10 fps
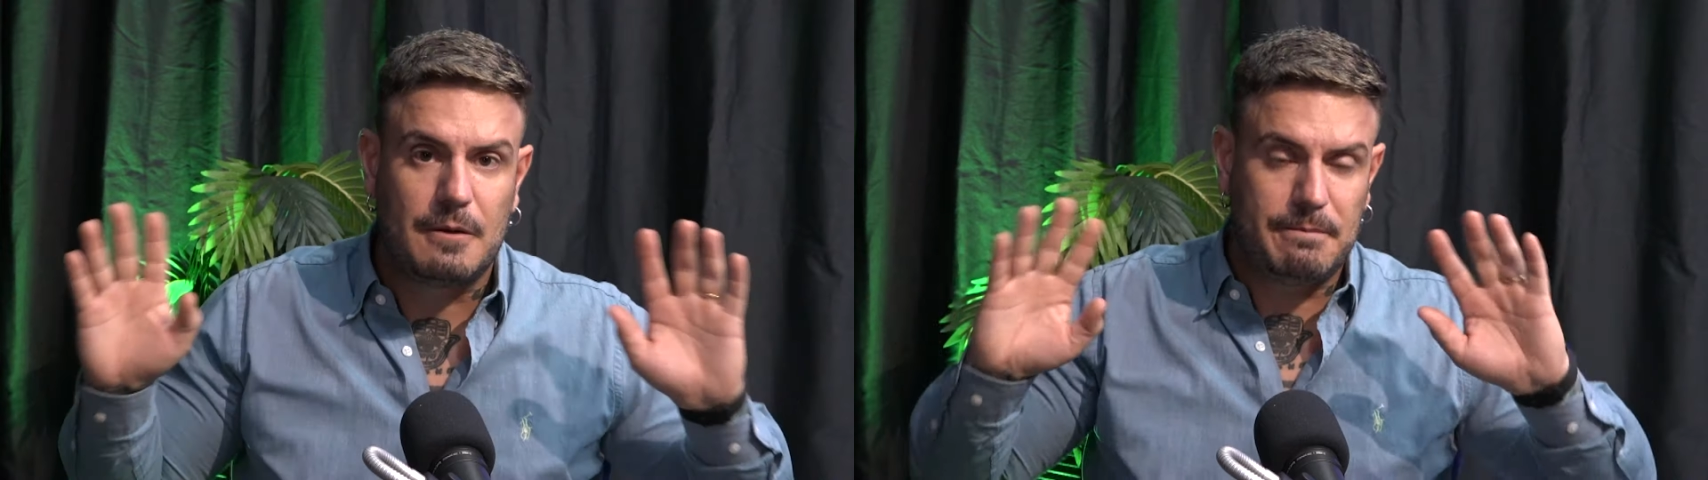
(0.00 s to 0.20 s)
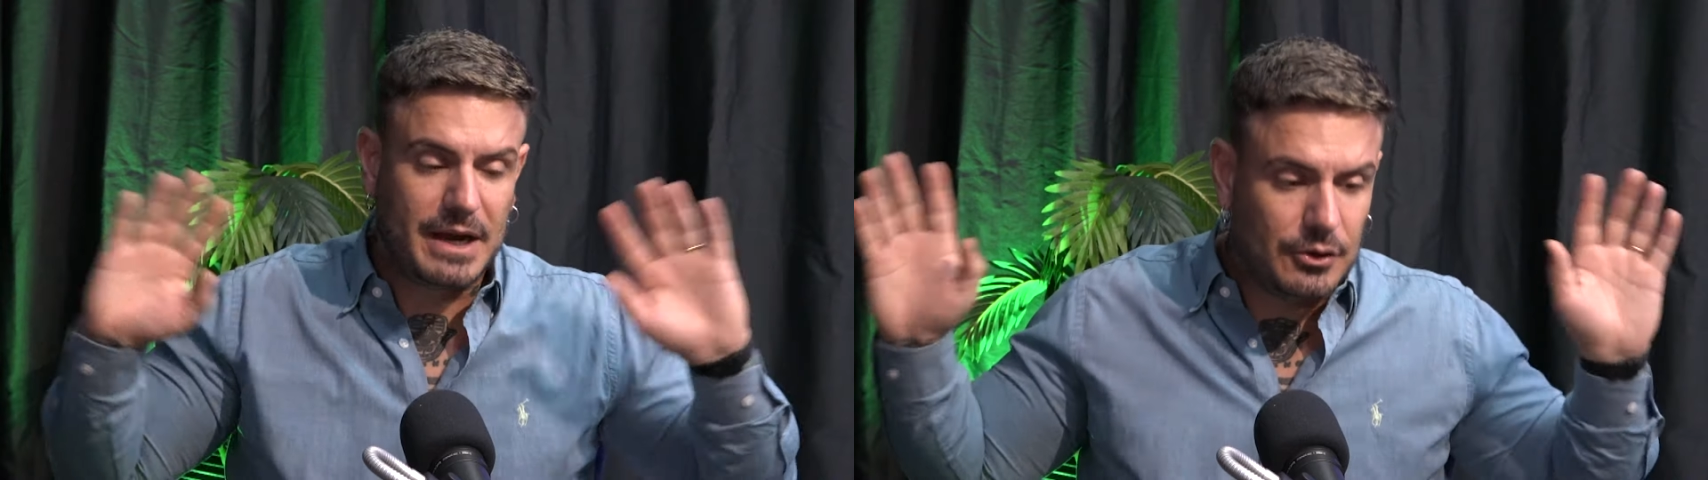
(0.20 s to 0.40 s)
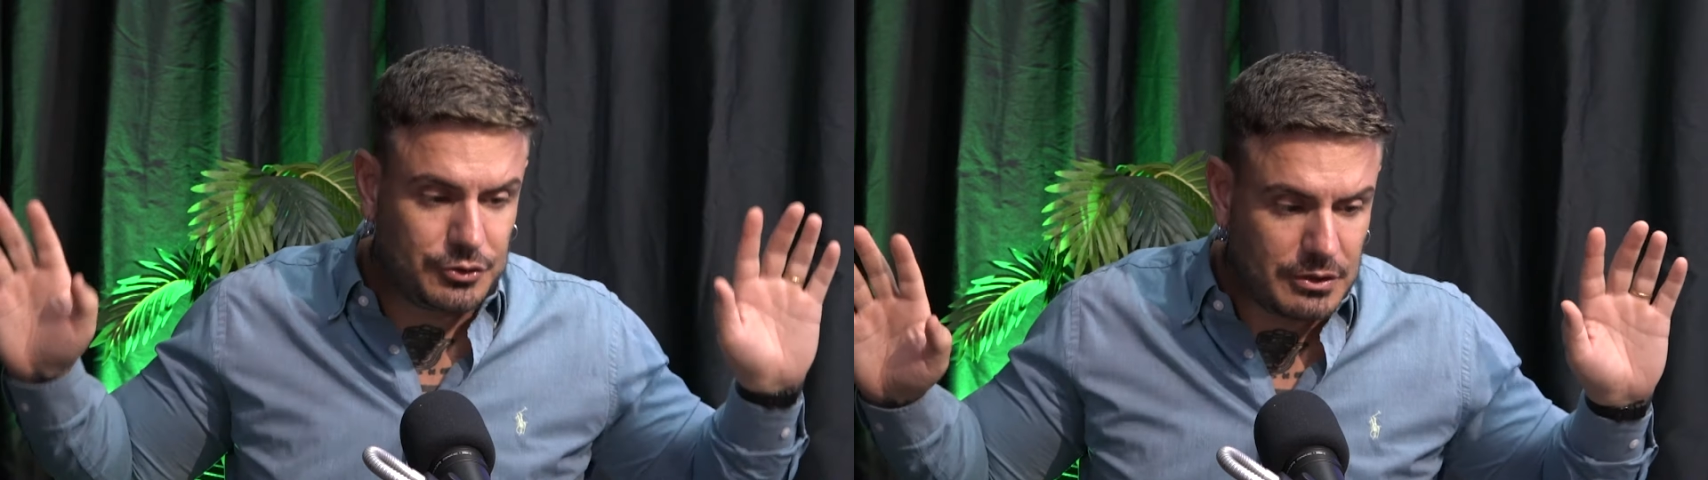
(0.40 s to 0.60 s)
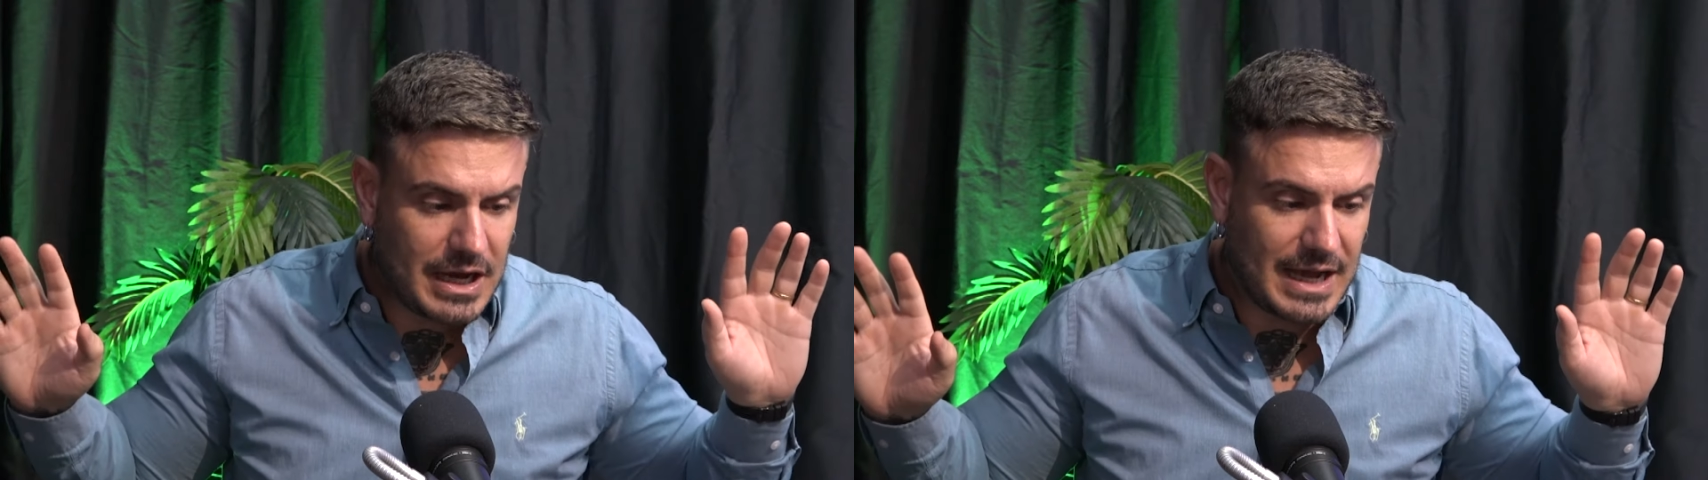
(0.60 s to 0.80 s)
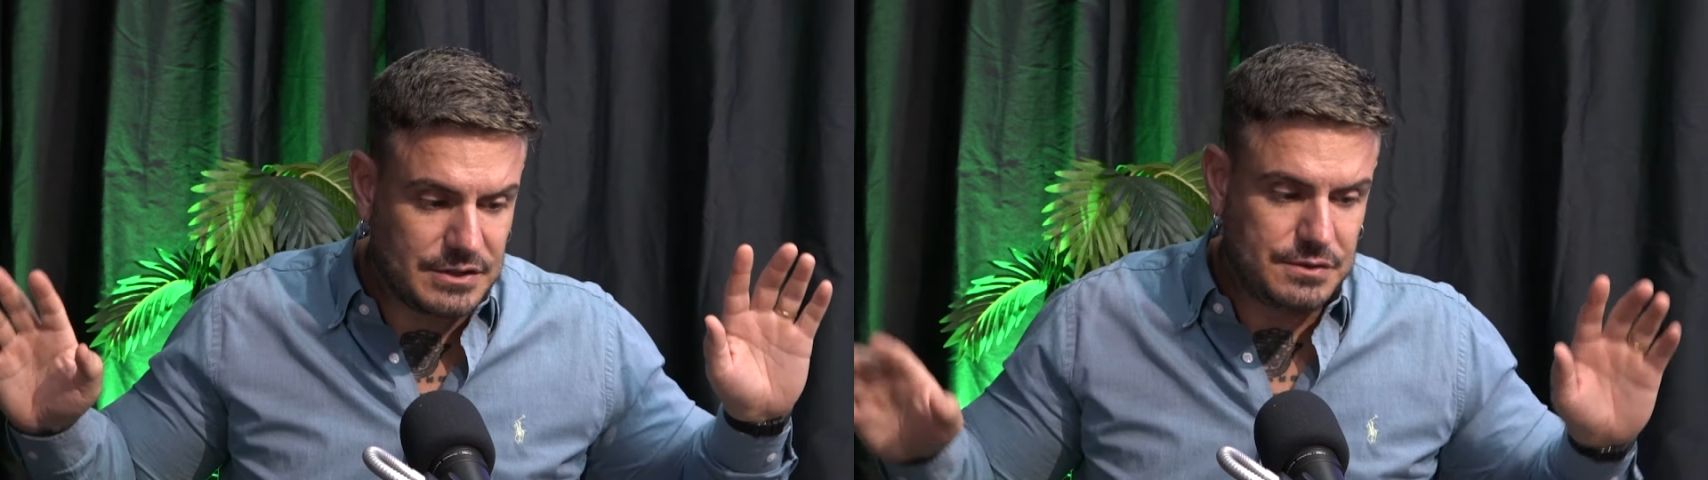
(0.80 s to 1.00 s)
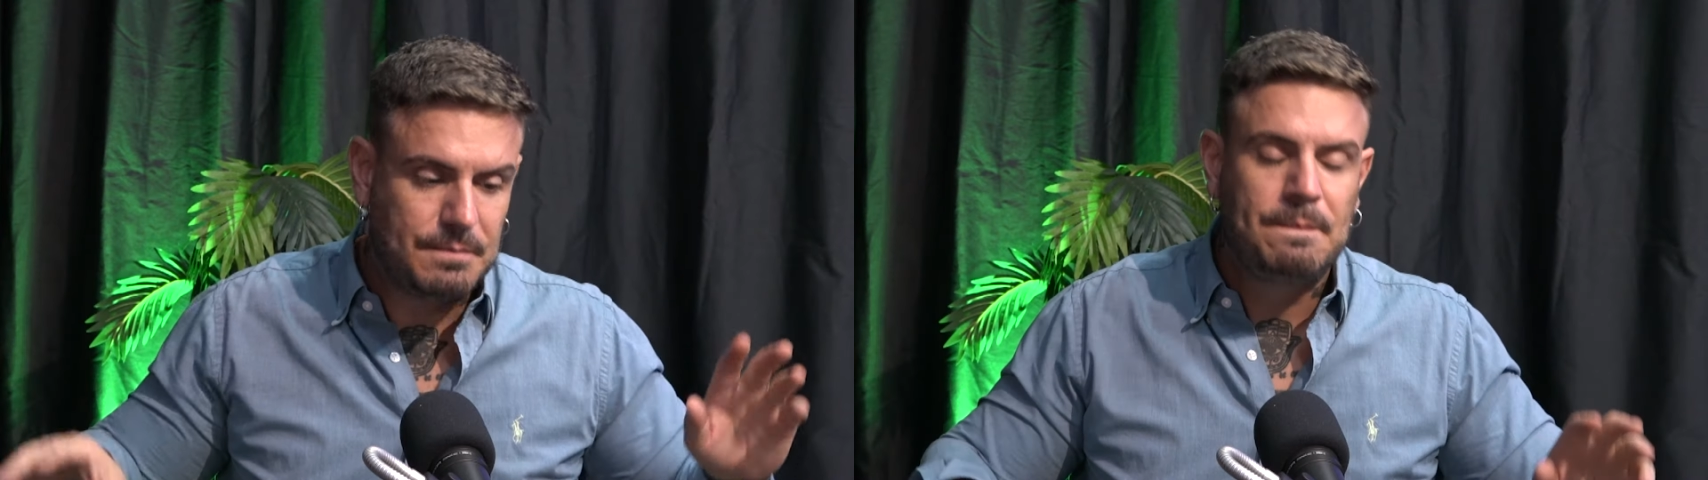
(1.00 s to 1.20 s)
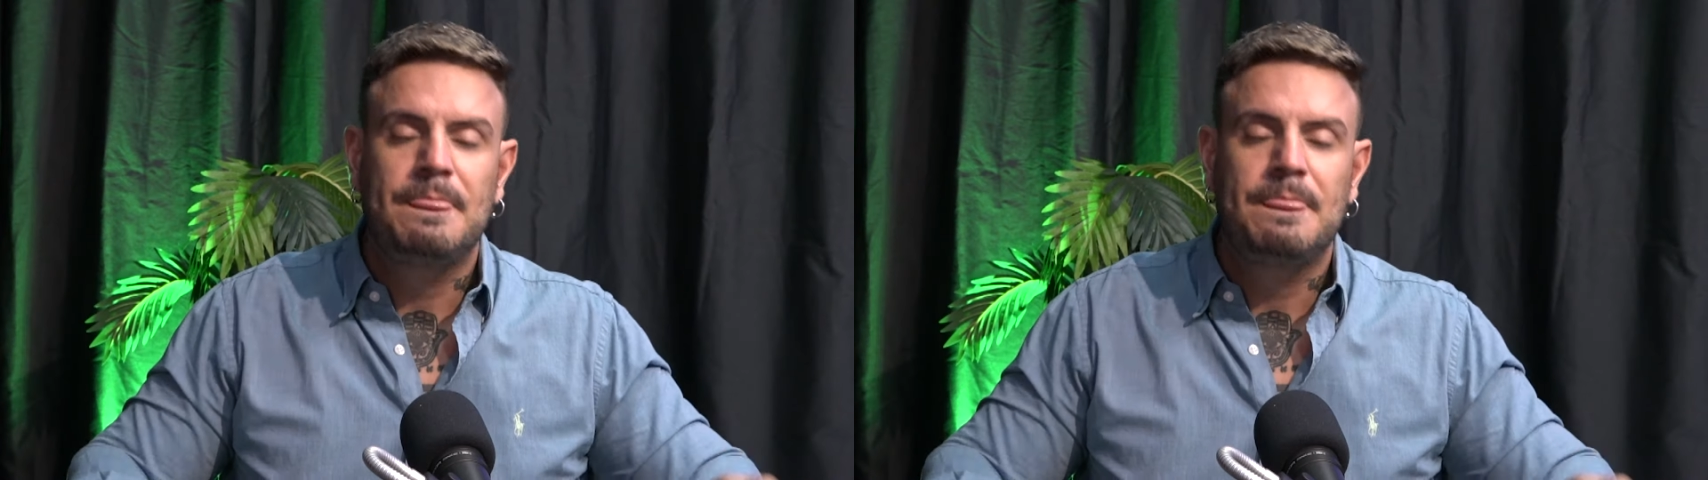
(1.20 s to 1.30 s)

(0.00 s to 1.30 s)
Vamos pegar outro caso.